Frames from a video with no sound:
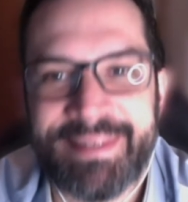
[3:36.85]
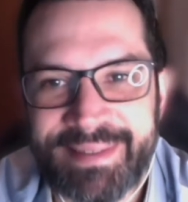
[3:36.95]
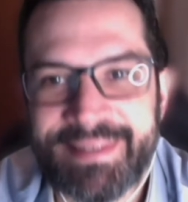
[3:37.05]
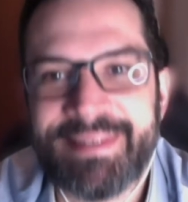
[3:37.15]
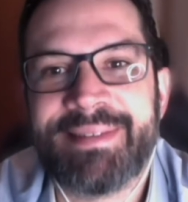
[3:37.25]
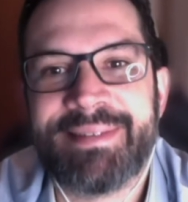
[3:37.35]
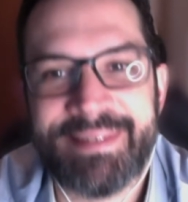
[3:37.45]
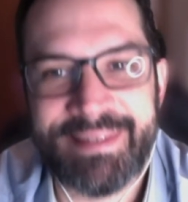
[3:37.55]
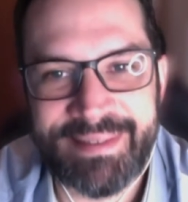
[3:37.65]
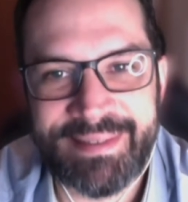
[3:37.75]
Tem como
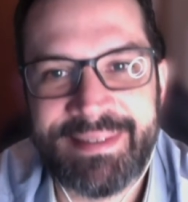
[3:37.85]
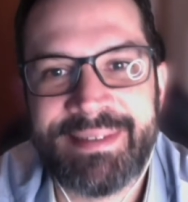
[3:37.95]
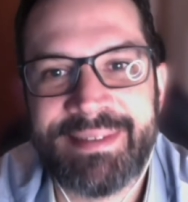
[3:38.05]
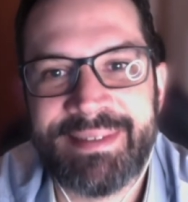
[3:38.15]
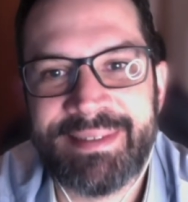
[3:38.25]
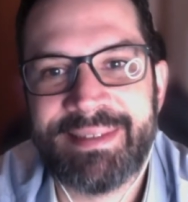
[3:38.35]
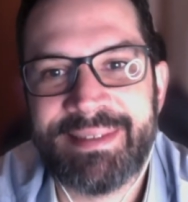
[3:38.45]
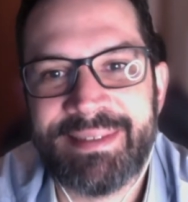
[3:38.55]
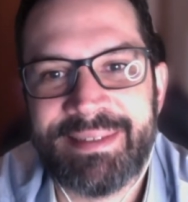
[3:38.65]
prevenir tudo isso?